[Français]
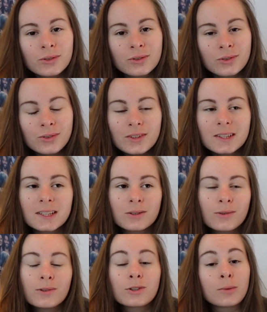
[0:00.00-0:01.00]
de temps, c'est
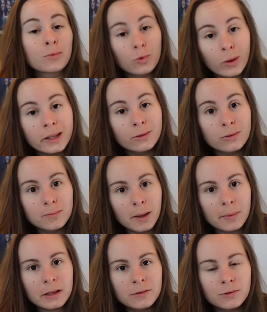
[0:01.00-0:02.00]
que le tome 3 n'est donc
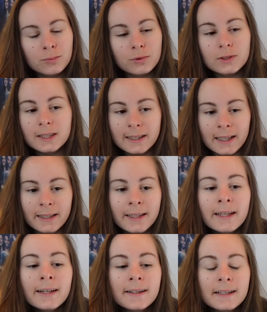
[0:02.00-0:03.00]
pas prévu pour cette
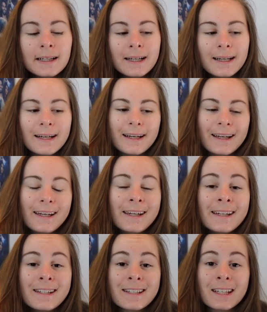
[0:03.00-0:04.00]
année.
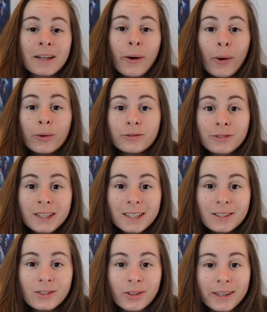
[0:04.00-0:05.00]
Et j'ai
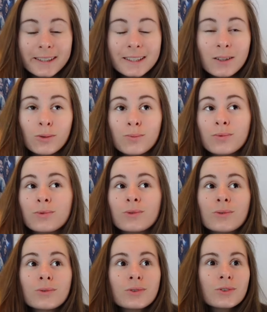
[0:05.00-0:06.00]
envie de rester le plus
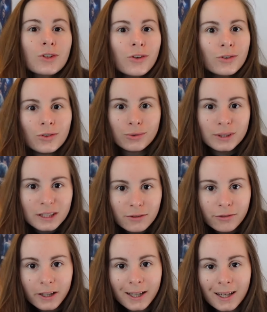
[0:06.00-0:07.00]
longtemps dans
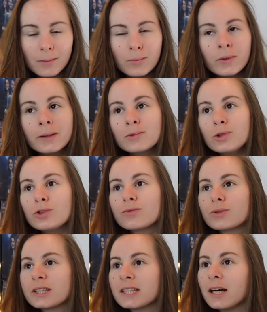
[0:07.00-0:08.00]
l'univers, mais en même temps
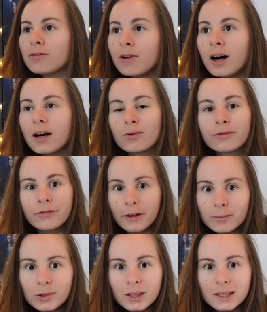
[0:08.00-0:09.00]
je veux savoir le
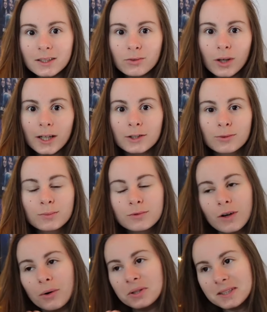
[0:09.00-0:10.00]
fin mot de l'histoire, je veux
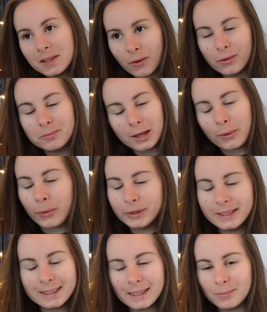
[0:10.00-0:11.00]
pouvoir aussi rendre ma
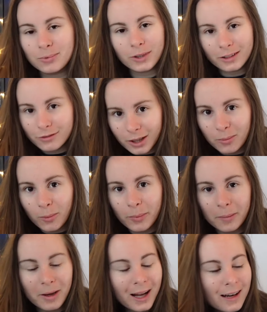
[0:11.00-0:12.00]
chronique, ça pourrait être vraiment
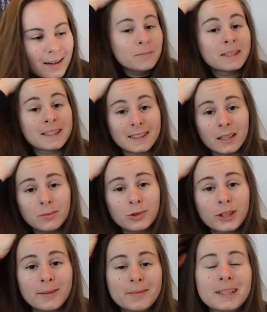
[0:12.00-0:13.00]
pas mal. Mais
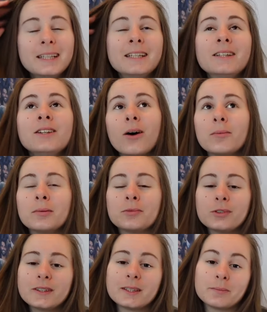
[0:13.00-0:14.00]
sincèrement j'aime
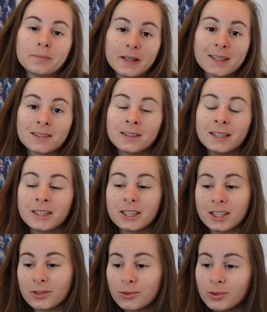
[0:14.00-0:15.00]
énormément ces personnages,
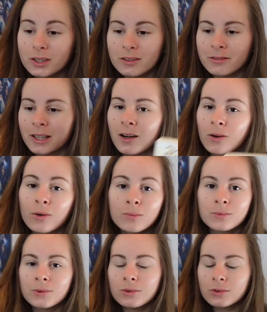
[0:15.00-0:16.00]
cet univers,
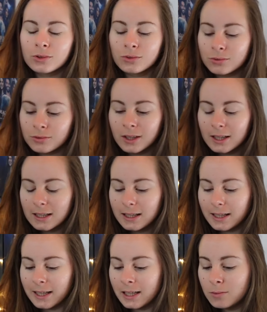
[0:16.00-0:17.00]
l'ambiance, tout.
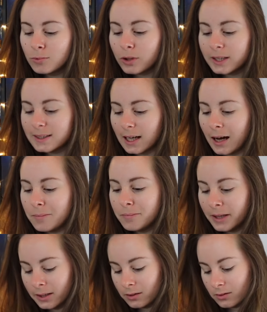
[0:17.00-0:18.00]
Et il me reste à
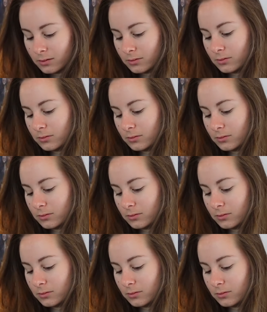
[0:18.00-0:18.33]
peine